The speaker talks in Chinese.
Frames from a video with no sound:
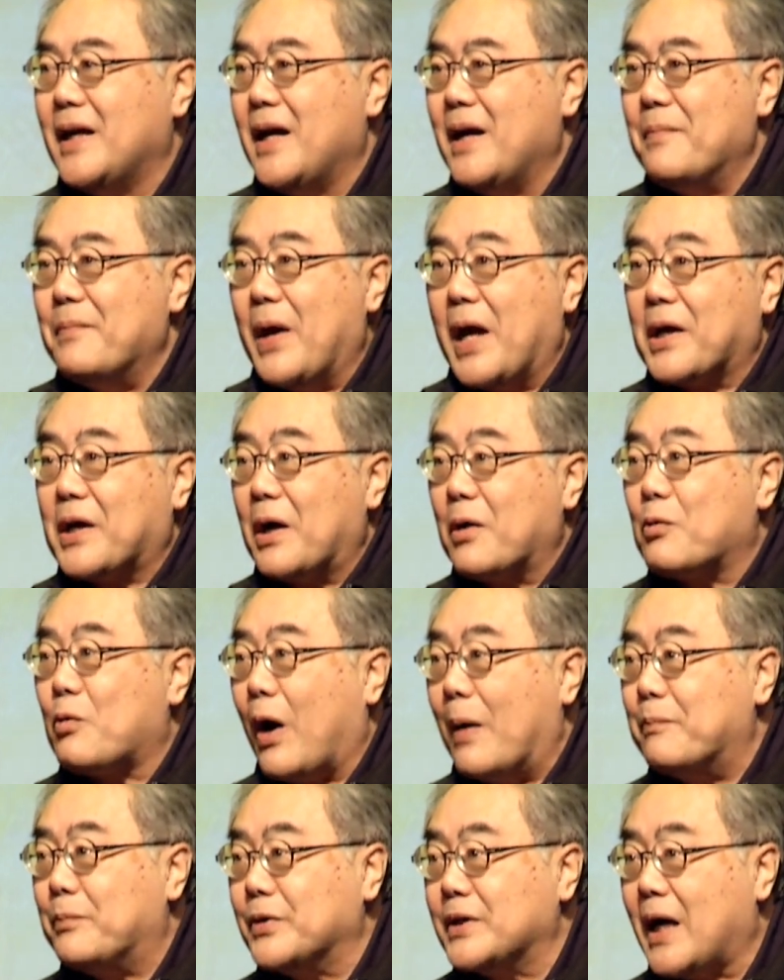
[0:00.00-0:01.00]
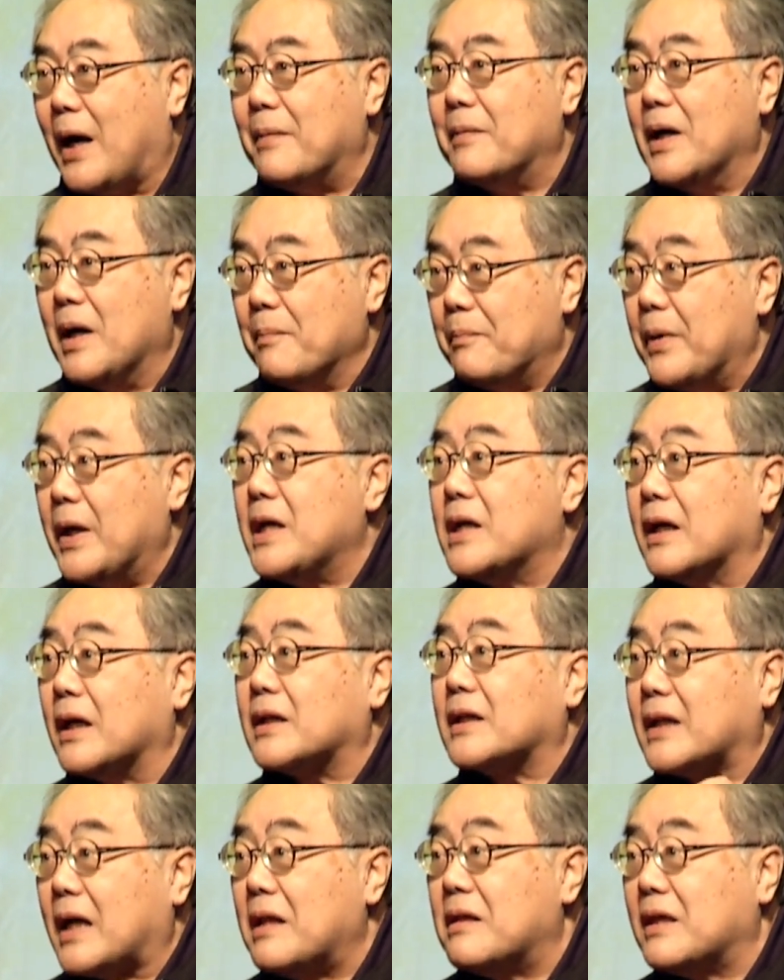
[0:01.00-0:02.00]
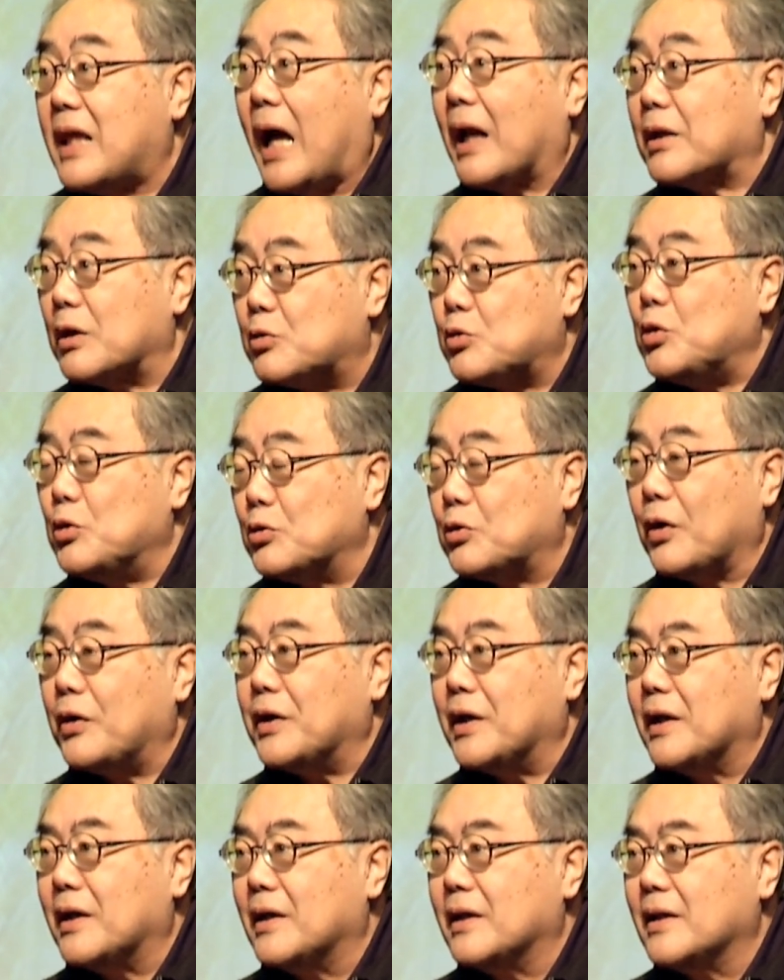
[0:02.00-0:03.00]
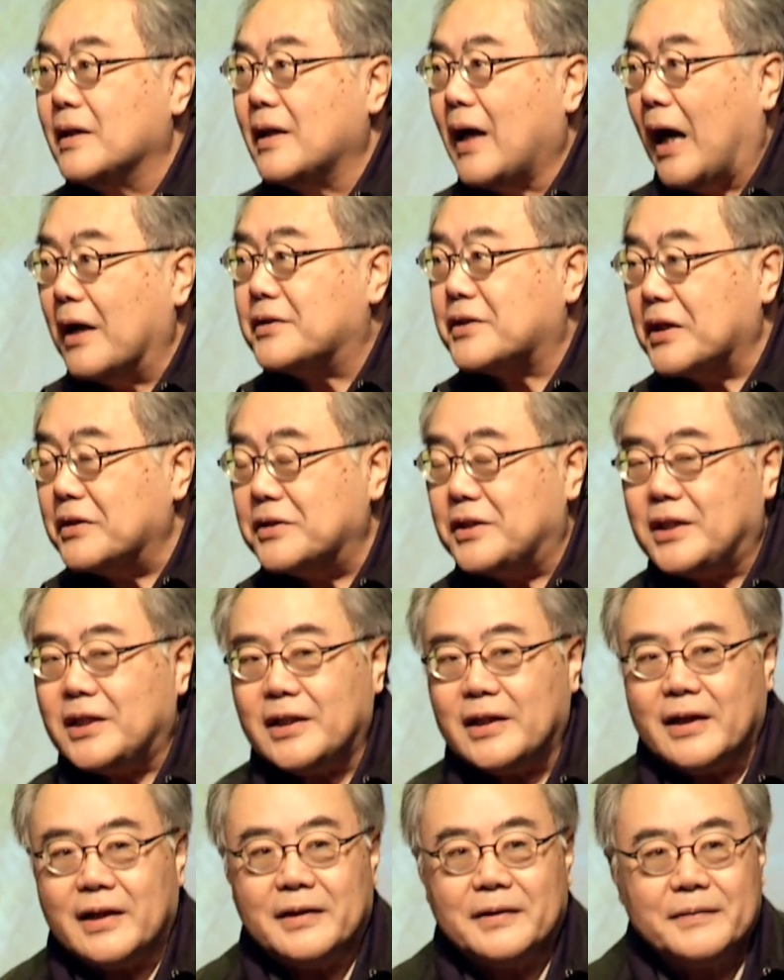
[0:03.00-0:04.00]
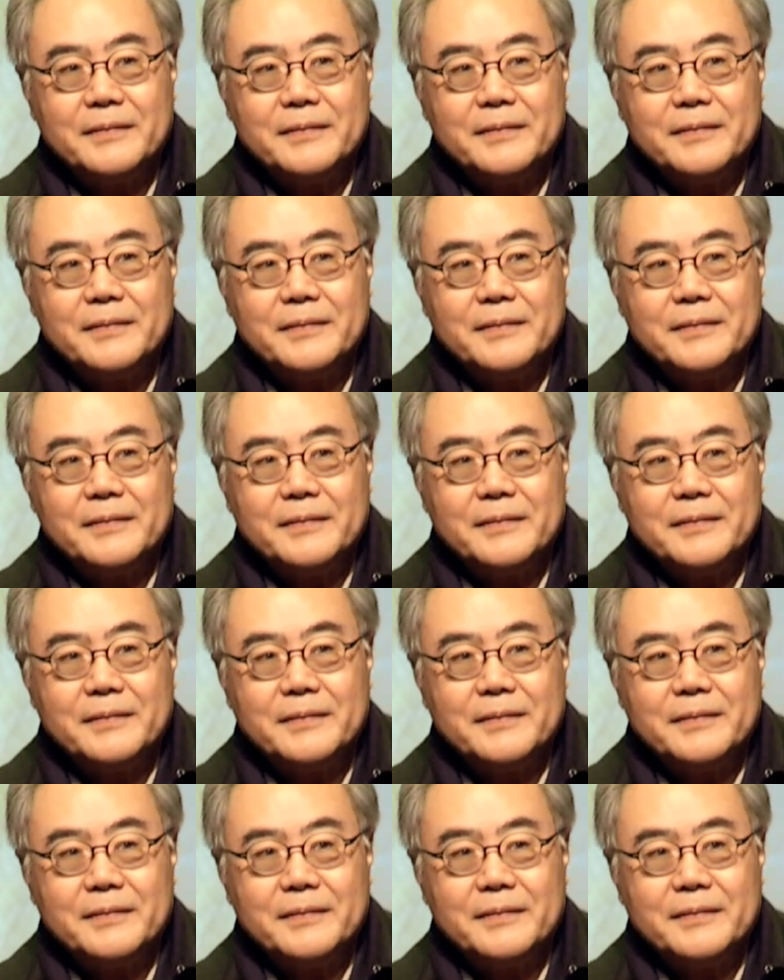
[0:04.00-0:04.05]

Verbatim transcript: 每个人管不一样，比一个更大的军队还整齐。